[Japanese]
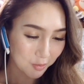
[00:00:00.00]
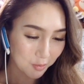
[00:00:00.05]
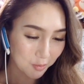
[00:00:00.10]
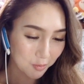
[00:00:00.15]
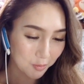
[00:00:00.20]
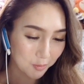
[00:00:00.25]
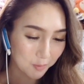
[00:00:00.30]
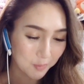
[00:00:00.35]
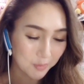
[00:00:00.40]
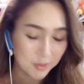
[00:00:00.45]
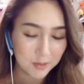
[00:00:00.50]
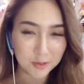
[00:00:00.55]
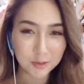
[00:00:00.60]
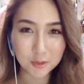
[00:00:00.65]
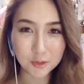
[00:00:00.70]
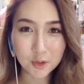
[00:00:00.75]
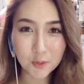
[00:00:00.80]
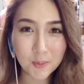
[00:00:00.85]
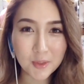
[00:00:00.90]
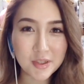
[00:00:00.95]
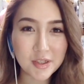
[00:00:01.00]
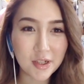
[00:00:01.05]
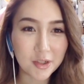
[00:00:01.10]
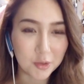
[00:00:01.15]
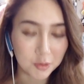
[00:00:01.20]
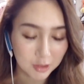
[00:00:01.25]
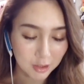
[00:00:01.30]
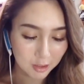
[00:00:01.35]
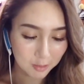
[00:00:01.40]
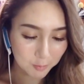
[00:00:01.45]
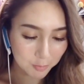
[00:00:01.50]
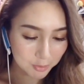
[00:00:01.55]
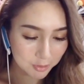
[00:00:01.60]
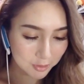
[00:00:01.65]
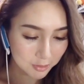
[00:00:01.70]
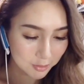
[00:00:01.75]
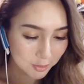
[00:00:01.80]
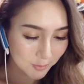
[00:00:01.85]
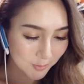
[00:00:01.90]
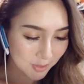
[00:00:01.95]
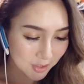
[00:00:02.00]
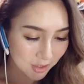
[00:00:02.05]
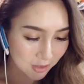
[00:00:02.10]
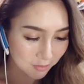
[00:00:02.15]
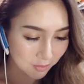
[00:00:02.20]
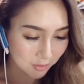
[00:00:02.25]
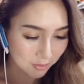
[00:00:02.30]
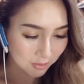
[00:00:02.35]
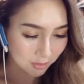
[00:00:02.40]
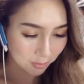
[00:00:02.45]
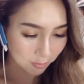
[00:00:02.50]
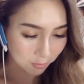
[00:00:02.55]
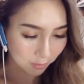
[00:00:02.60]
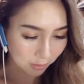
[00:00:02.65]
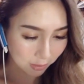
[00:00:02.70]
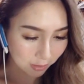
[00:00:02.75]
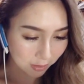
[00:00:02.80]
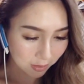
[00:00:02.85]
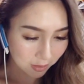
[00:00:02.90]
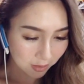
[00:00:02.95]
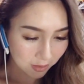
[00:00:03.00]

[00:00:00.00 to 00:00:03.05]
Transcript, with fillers: こうずっと見ちゃうよね。もうずっと見ちゃうやつだよこれ。